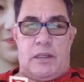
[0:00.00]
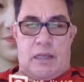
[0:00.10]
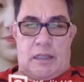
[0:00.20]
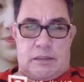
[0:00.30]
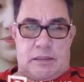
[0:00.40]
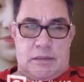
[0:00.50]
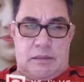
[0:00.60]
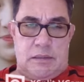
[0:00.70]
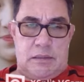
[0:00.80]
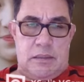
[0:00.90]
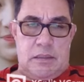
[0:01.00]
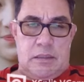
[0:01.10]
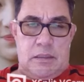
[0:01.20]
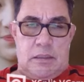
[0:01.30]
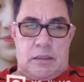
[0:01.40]
hành sự.
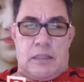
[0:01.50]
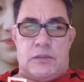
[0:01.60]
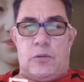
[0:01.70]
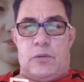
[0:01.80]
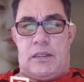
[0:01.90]
Nghi Tố Quyên